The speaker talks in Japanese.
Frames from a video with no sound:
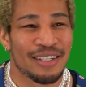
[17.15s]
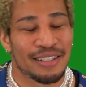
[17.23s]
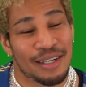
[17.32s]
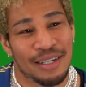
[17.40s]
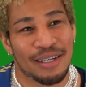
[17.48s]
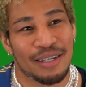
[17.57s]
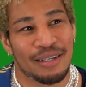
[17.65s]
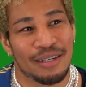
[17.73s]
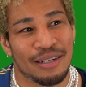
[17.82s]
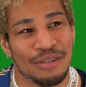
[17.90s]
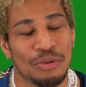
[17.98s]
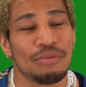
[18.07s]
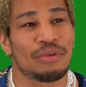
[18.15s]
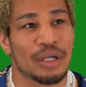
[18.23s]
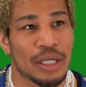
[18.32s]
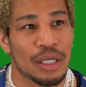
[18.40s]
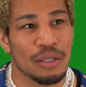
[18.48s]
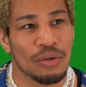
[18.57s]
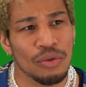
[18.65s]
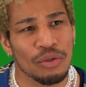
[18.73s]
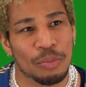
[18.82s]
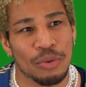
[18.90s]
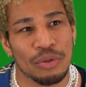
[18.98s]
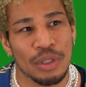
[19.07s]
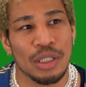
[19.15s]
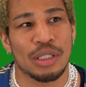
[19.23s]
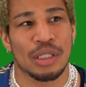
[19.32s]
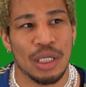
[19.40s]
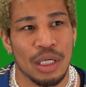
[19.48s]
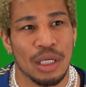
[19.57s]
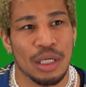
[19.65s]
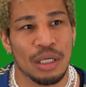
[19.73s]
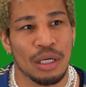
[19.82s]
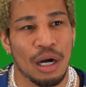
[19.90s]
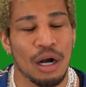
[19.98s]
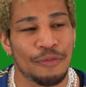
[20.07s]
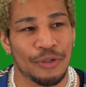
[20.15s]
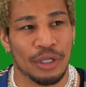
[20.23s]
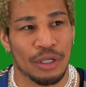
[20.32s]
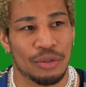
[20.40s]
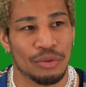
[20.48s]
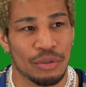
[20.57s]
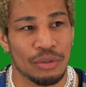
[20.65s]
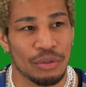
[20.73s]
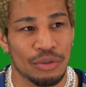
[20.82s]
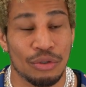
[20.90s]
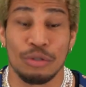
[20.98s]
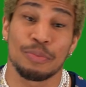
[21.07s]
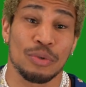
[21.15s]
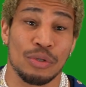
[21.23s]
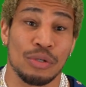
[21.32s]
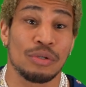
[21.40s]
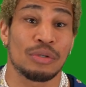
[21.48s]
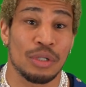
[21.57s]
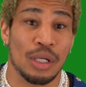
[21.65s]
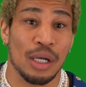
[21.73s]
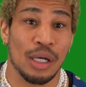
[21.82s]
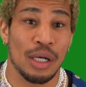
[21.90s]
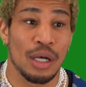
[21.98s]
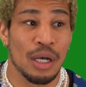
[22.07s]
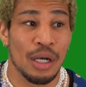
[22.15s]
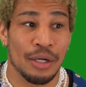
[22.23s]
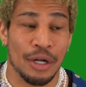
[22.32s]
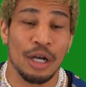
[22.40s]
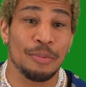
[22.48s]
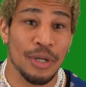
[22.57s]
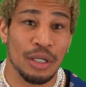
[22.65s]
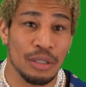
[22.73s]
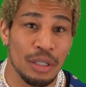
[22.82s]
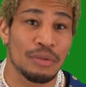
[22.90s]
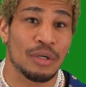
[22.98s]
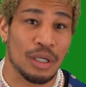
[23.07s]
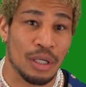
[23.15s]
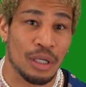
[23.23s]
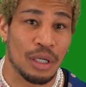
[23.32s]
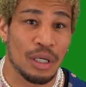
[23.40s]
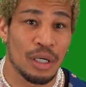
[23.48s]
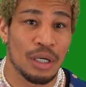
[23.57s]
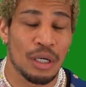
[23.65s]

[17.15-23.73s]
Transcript: で、その子はね、今度僕たちがハーフだけのグループを作って、ライブやってるから、